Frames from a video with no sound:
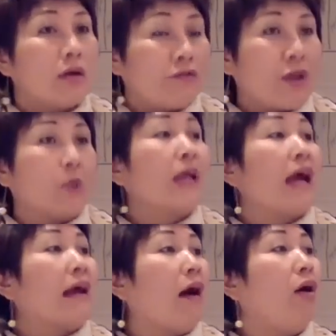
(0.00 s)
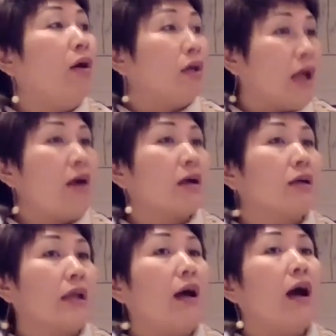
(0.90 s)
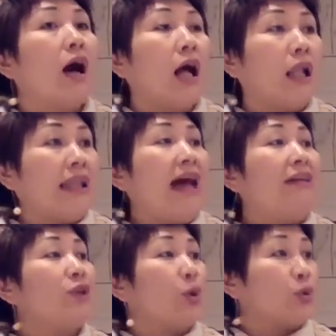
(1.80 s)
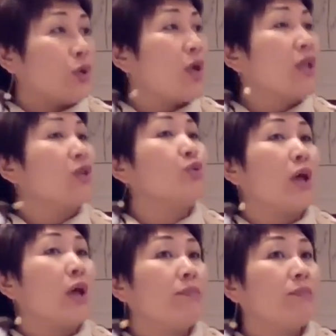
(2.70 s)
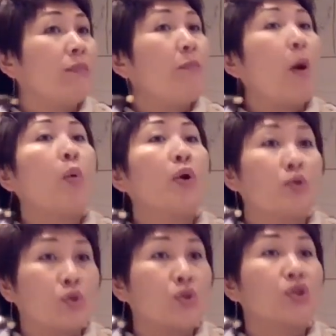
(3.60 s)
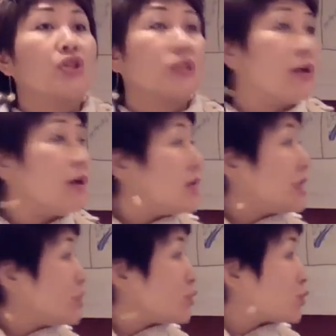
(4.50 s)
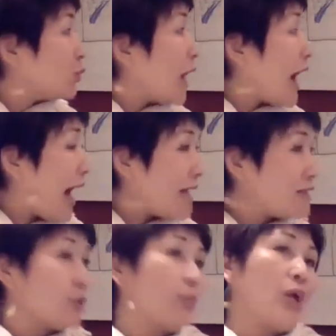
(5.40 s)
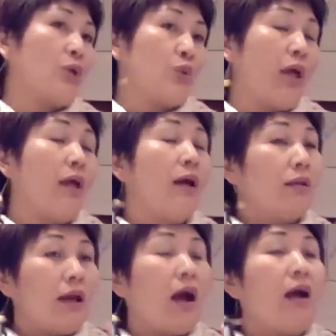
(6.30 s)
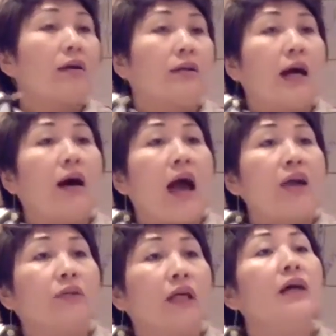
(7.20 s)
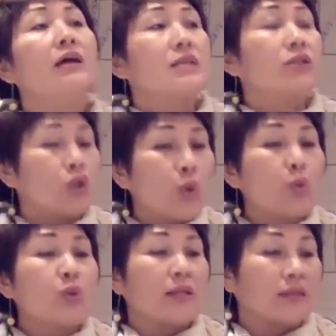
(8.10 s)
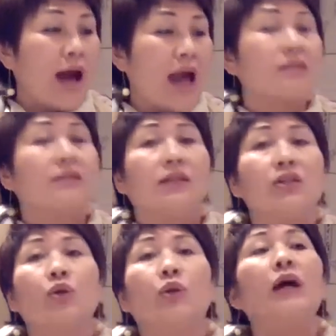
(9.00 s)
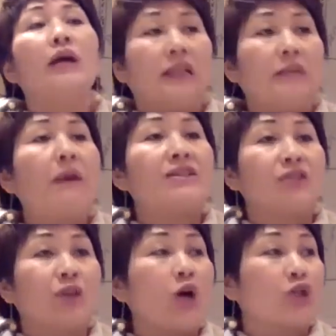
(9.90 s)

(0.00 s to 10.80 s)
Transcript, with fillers: 费用太高；第二个呢，很难有人愿意捐，包括有时候自己的亲属、孩子都不愿意捐。第二个呢，还有呢，这就算这个孩子得救了，一辈子都要